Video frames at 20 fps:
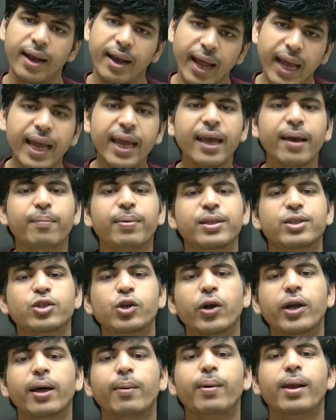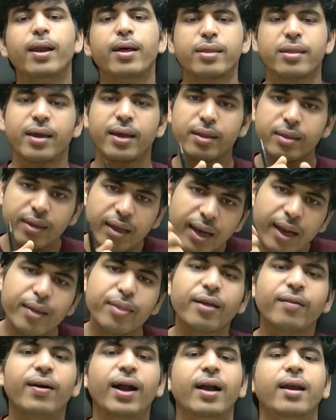नहीं है बच्चों डबल एस इसीलिए
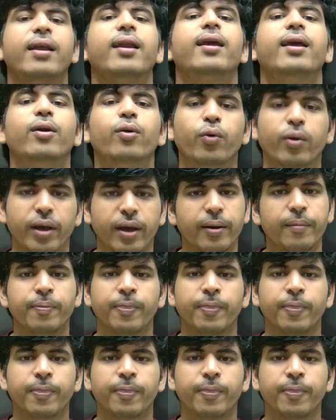सवाल ट्रिकी हो गया